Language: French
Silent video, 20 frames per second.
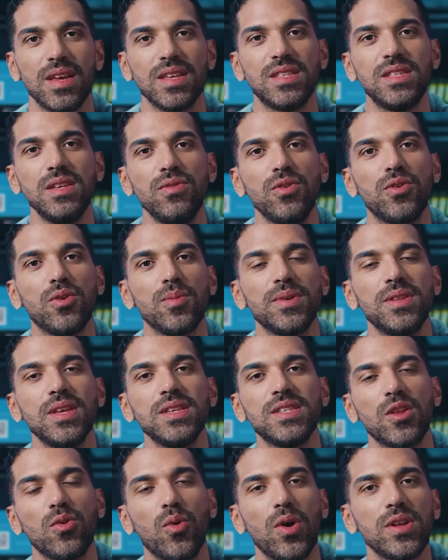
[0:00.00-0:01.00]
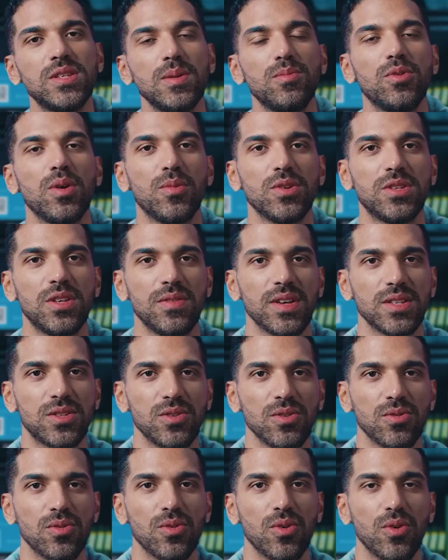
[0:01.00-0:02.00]
Et si vous combinez ces trois types de
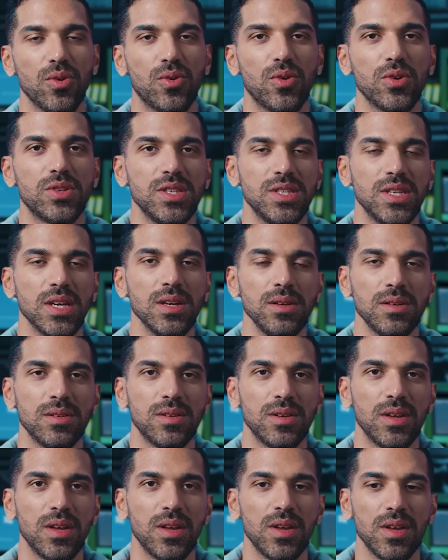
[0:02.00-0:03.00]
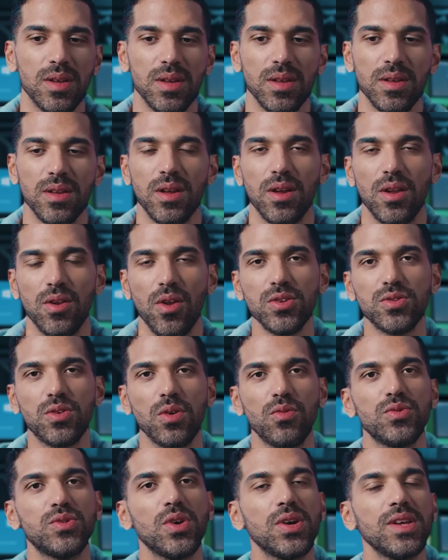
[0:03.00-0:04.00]
motivation au quotidien, lorsque
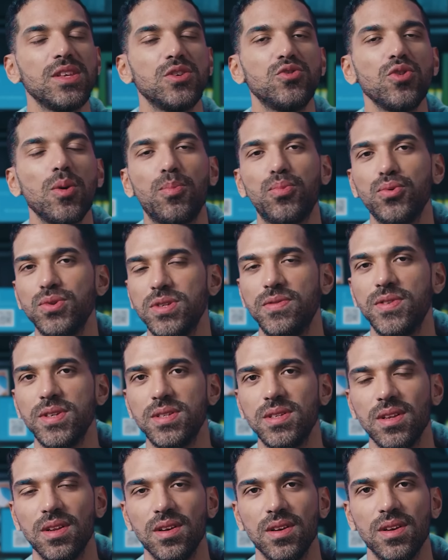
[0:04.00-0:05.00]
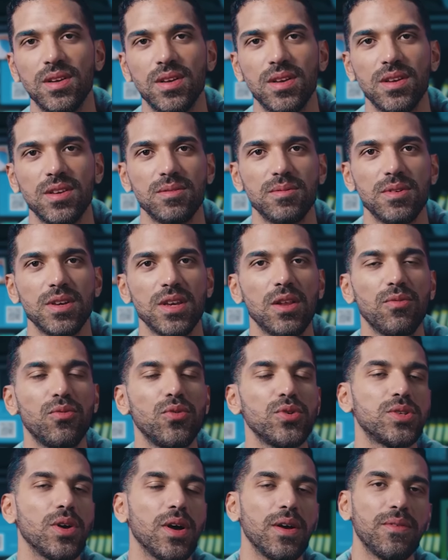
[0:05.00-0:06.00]
vous aurez des jours plus difficiles, il
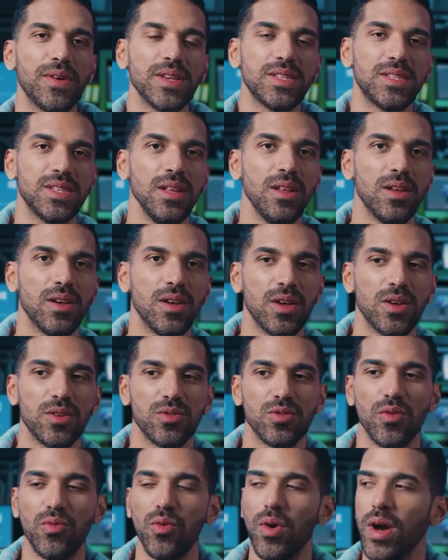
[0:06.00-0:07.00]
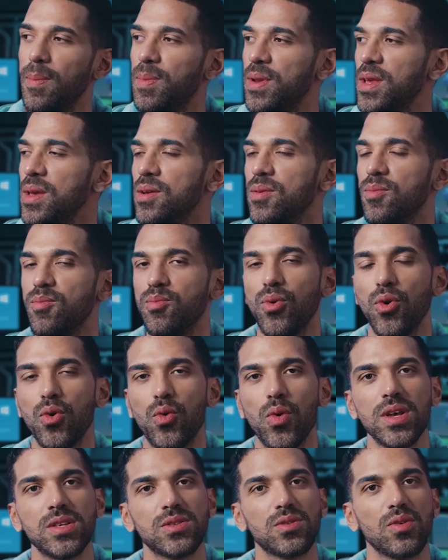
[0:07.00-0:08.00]
vous sera facile de vous rappeler
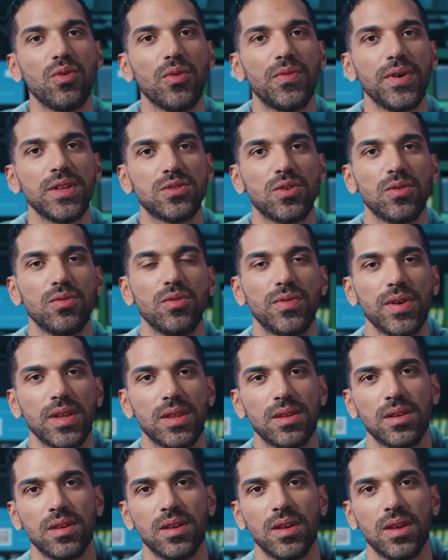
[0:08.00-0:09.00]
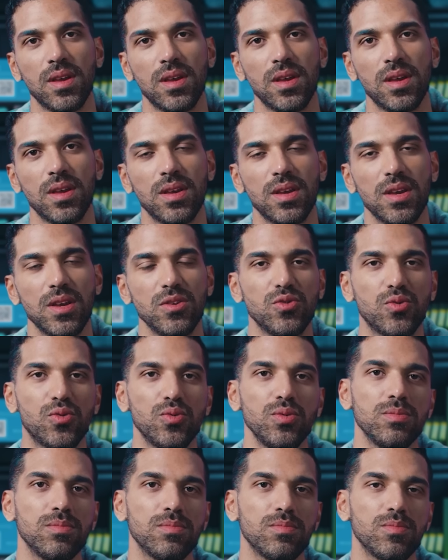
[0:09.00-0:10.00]
pourquoi est-ce que vous faites ce que vous faites. Et du
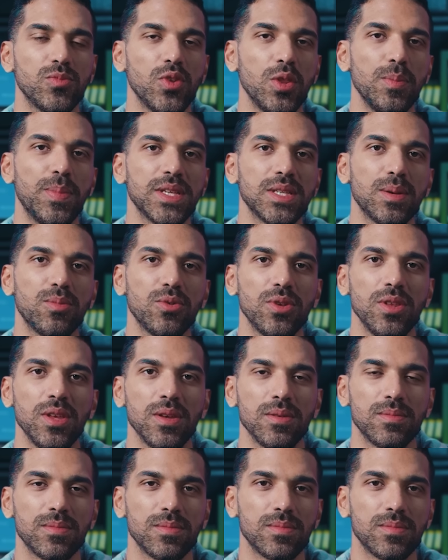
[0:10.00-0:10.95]
coup, de ne pas abandonner.